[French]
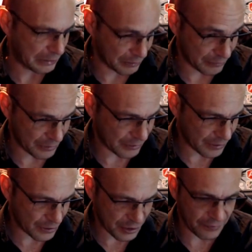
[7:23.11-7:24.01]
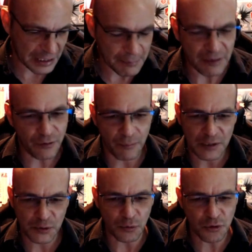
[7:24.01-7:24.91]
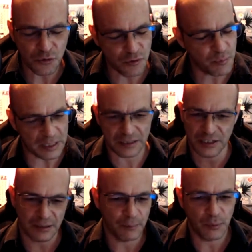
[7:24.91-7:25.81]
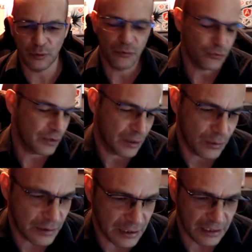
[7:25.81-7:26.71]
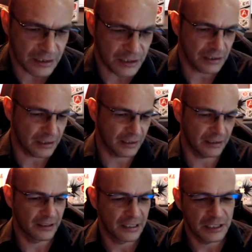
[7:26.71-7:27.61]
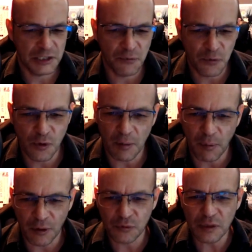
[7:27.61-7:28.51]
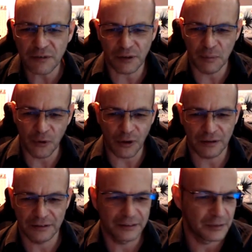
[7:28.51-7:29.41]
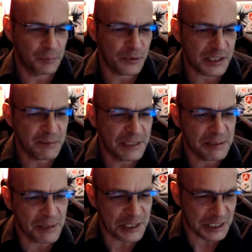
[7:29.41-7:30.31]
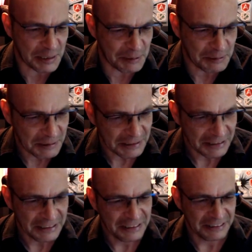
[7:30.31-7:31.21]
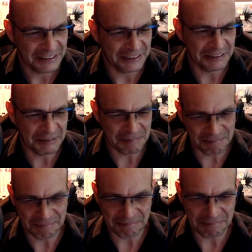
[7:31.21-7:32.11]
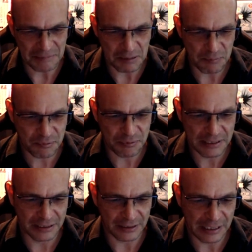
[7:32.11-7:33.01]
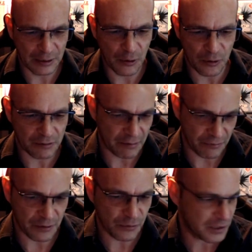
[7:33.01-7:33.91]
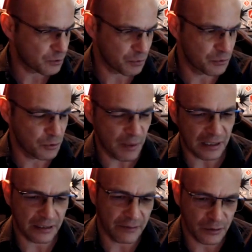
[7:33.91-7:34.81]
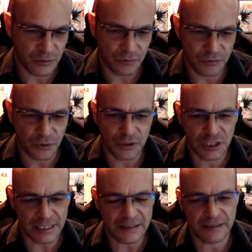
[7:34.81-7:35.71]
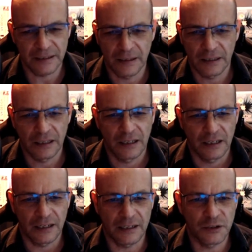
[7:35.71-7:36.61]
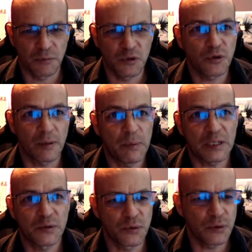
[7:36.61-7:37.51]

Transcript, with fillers: quand, quand j'ai fini ma formation, je suis parti un peu de tous les côtés. J'ai j'ai voulu apprendre tous les frameworks euh, possibles, inimaginables. Euh, et puis à l'école, on avait fait aussi du, bac avec du, Node.js. Mhm. Et je me suis aperçu